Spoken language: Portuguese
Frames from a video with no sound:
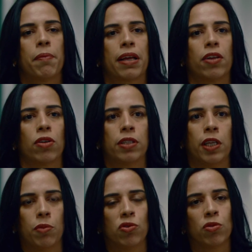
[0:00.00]
para que nós
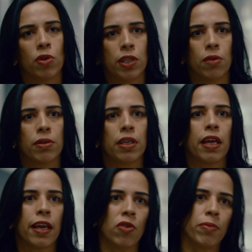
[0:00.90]
tenhamos um modelo que
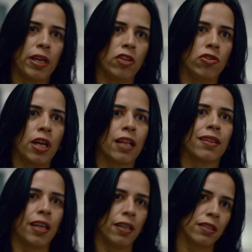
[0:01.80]
realmente
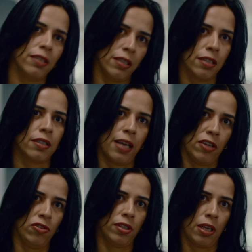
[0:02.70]
atenda às
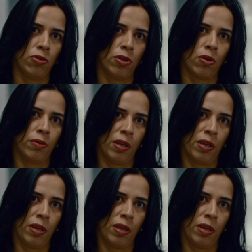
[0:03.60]
necessidades de saúde da,